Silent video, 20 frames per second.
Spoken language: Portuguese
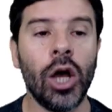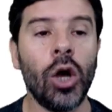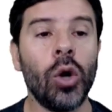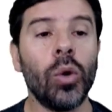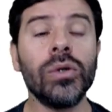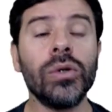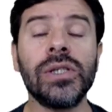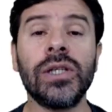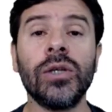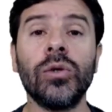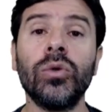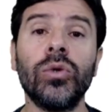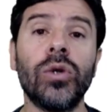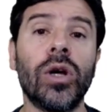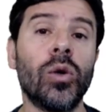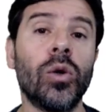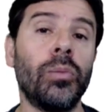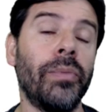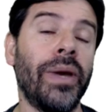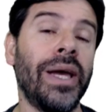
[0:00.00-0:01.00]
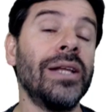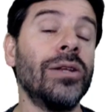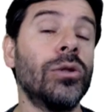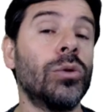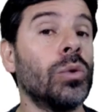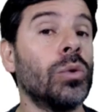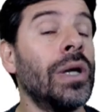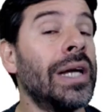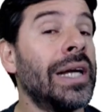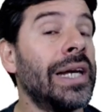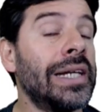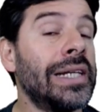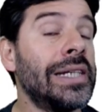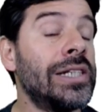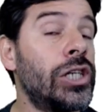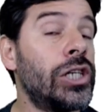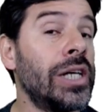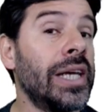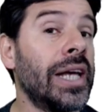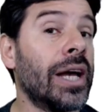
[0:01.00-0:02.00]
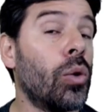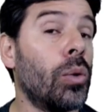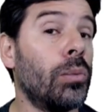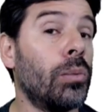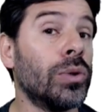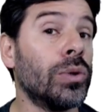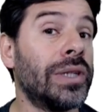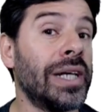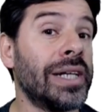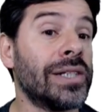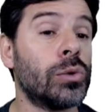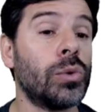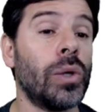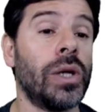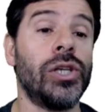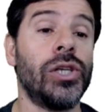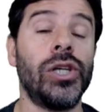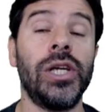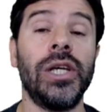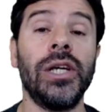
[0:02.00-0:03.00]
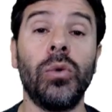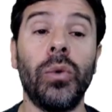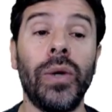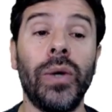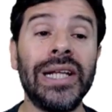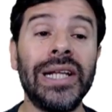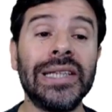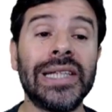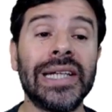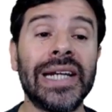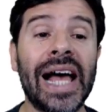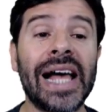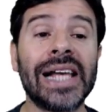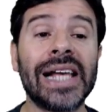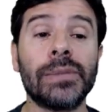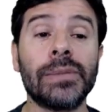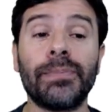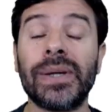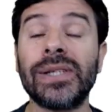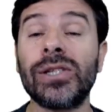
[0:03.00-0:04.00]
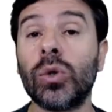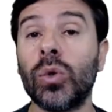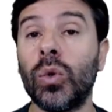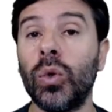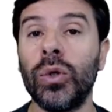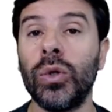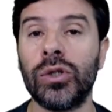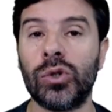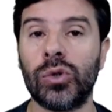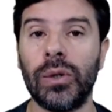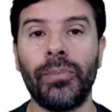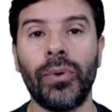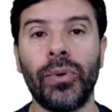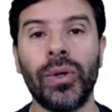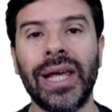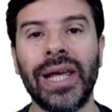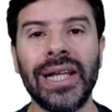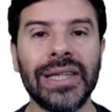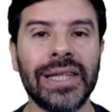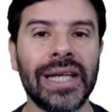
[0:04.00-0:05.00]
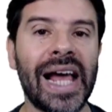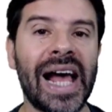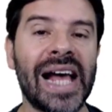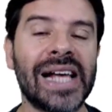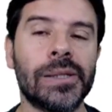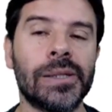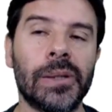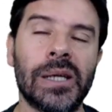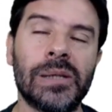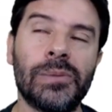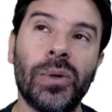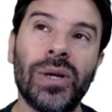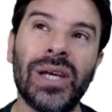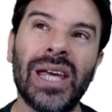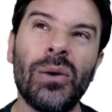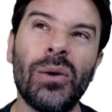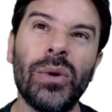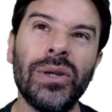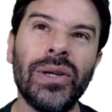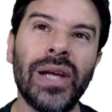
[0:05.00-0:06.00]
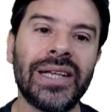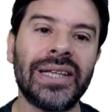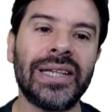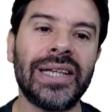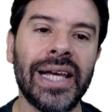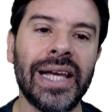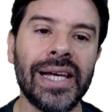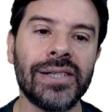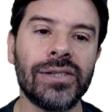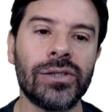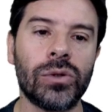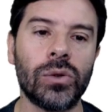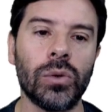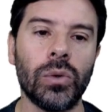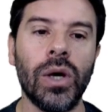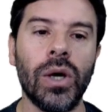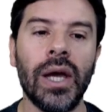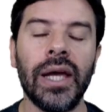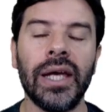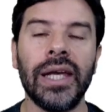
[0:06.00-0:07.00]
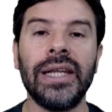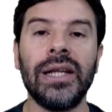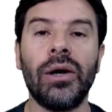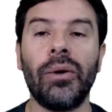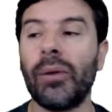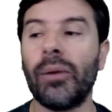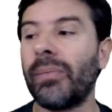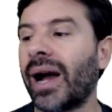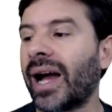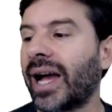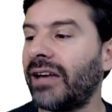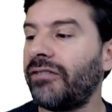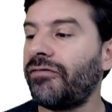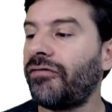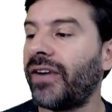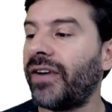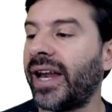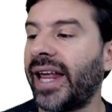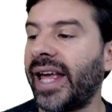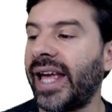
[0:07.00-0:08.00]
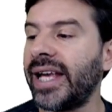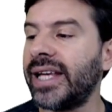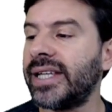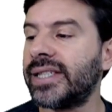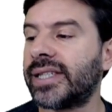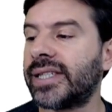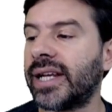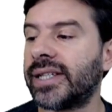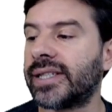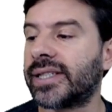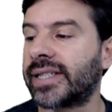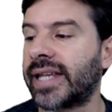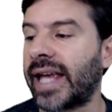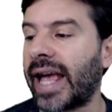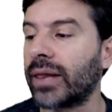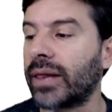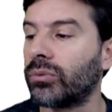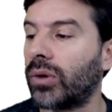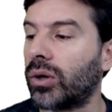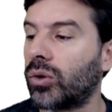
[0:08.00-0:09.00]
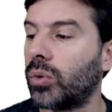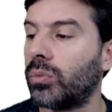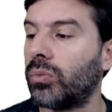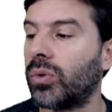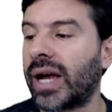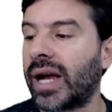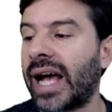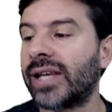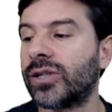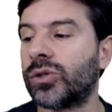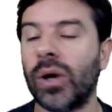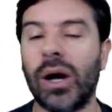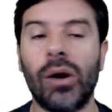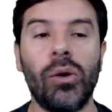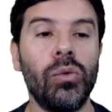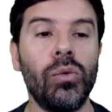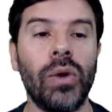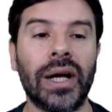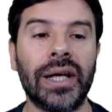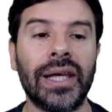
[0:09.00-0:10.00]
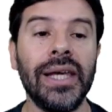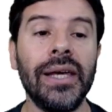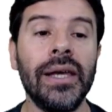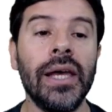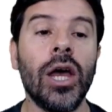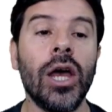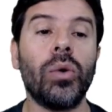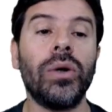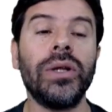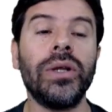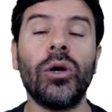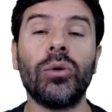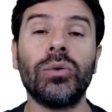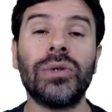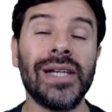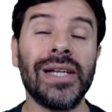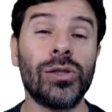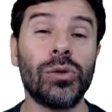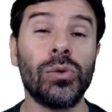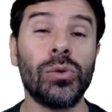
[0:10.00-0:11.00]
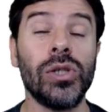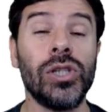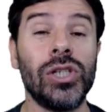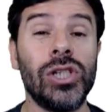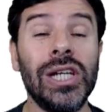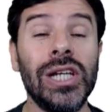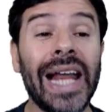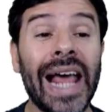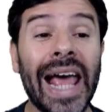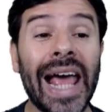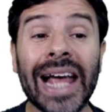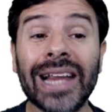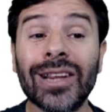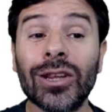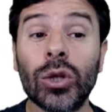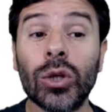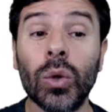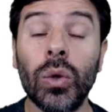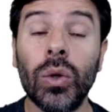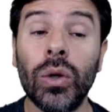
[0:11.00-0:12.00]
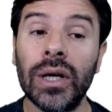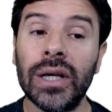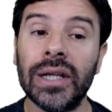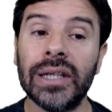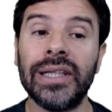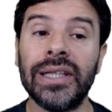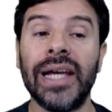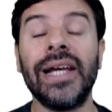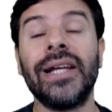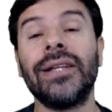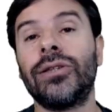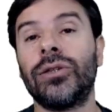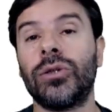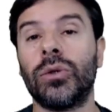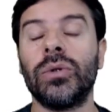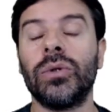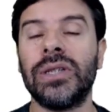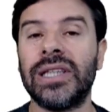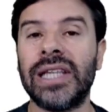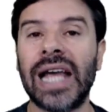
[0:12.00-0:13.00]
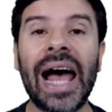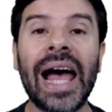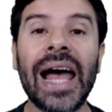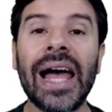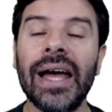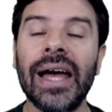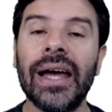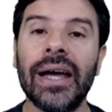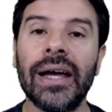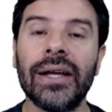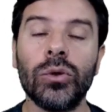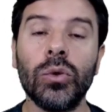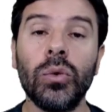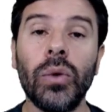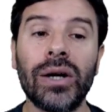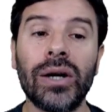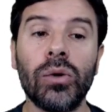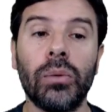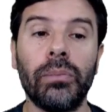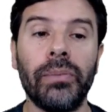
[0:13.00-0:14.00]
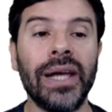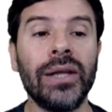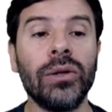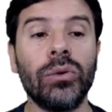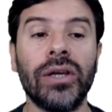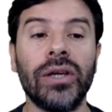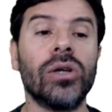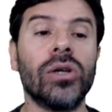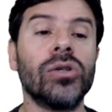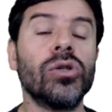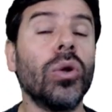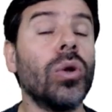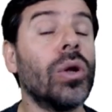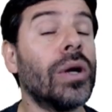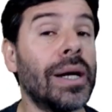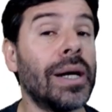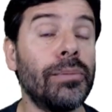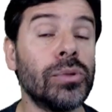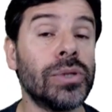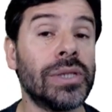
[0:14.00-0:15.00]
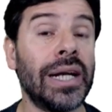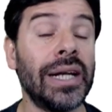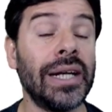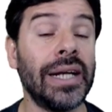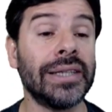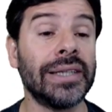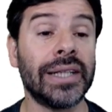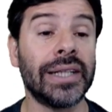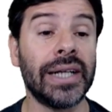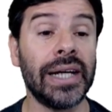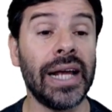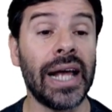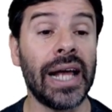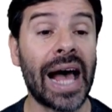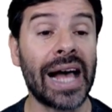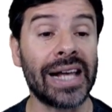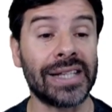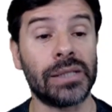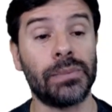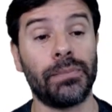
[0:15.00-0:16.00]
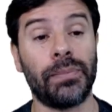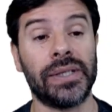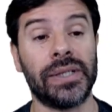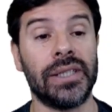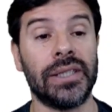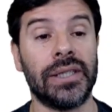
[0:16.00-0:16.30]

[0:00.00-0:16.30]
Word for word: O segundo argumento tinha como texto antigo, entre aspas, curso. E por que entre aspas? Porque quando é texto e não é uma referência de célula, como o caso A1 aqui, quando é o texto direto dentro da do argumento, aí nós colocamos ele entre aspas.